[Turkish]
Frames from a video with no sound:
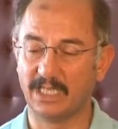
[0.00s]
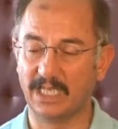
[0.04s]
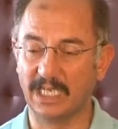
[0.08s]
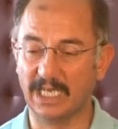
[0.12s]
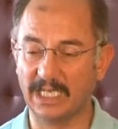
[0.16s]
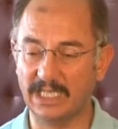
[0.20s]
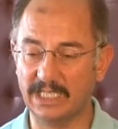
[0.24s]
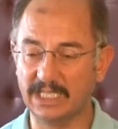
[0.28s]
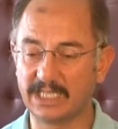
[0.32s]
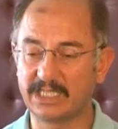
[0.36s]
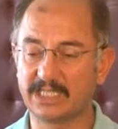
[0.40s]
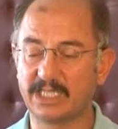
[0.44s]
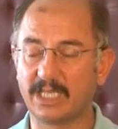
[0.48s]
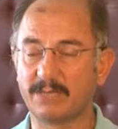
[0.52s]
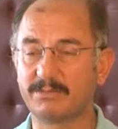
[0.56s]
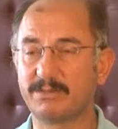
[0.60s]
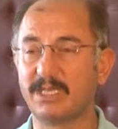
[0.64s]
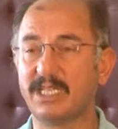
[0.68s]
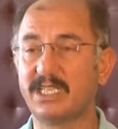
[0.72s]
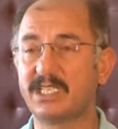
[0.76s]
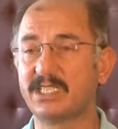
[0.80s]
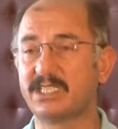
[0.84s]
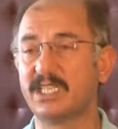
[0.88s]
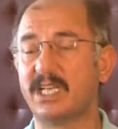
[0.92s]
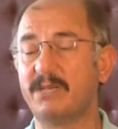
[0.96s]
Ehli
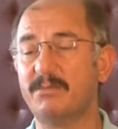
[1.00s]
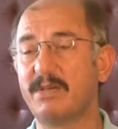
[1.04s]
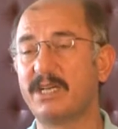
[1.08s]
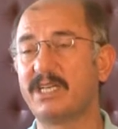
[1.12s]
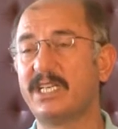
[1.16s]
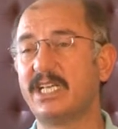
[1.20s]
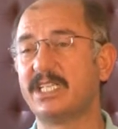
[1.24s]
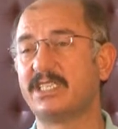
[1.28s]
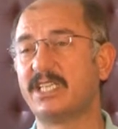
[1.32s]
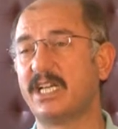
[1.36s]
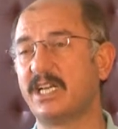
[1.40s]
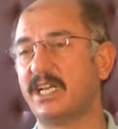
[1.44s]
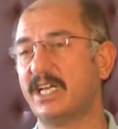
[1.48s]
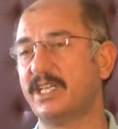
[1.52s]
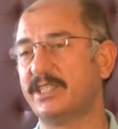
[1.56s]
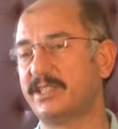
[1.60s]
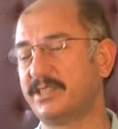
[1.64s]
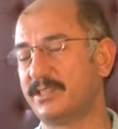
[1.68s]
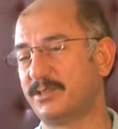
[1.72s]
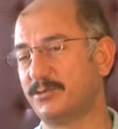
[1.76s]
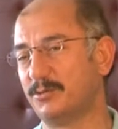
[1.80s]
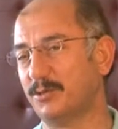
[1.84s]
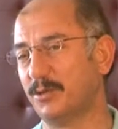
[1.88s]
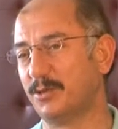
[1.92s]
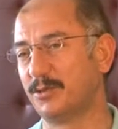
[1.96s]
kitaptan kız almak yasak
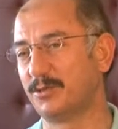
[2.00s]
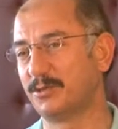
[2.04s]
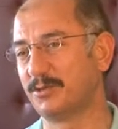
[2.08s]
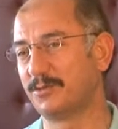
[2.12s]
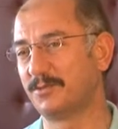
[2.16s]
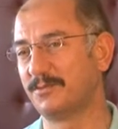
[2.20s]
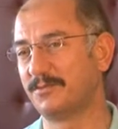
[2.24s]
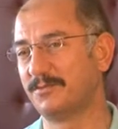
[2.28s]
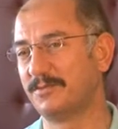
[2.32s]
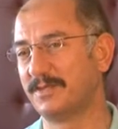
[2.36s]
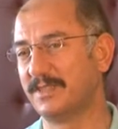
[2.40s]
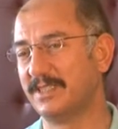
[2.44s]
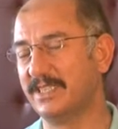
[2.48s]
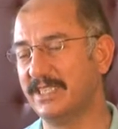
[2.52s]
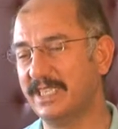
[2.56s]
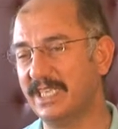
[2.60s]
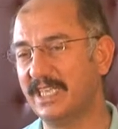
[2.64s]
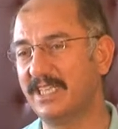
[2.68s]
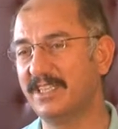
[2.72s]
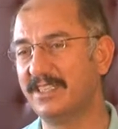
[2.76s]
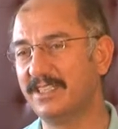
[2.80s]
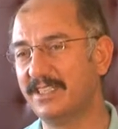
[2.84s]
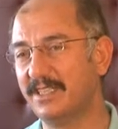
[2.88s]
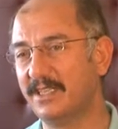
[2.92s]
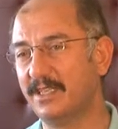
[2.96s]
artık diyor.
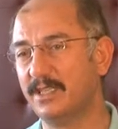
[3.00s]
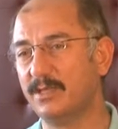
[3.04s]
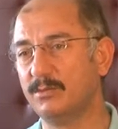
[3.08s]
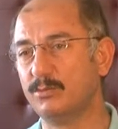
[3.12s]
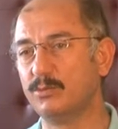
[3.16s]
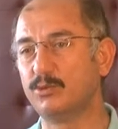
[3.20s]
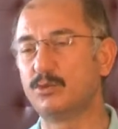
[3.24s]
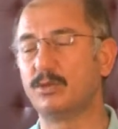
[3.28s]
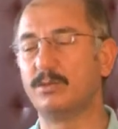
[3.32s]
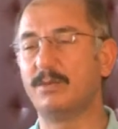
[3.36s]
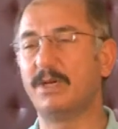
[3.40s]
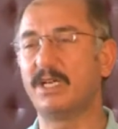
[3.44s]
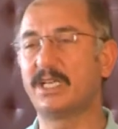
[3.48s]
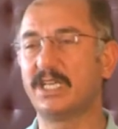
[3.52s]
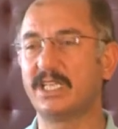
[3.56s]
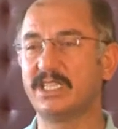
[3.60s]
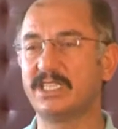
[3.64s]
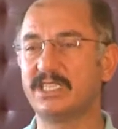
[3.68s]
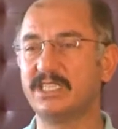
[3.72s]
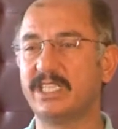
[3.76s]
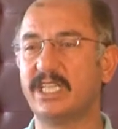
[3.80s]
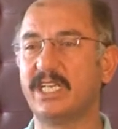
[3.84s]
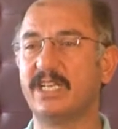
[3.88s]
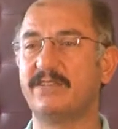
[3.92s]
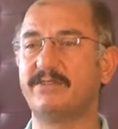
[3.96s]
Niye? Müslüman
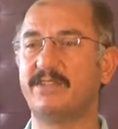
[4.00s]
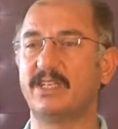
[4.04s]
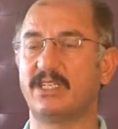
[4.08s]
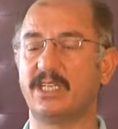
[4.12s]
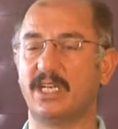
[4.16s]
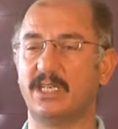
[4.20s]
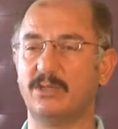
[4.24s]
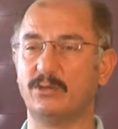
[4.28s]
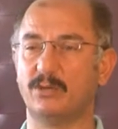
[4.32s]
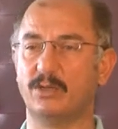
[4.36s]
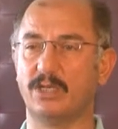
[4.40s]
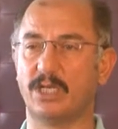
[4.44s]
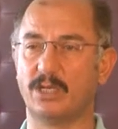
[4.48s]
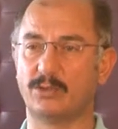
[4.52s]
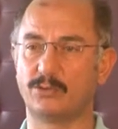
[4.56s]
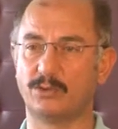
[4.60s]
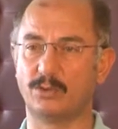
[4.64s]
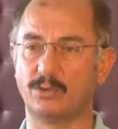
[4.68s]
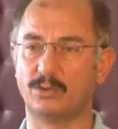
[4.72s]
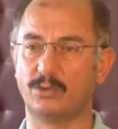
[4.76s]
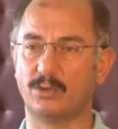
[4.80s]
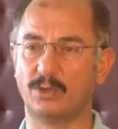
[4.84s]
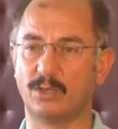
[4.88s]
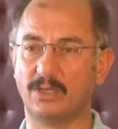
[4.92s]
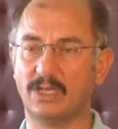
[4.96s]
kadınlar evde kalıyorlar
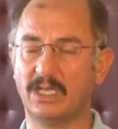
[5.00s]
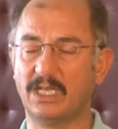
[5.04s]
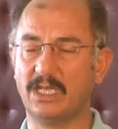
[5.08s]
çünkü.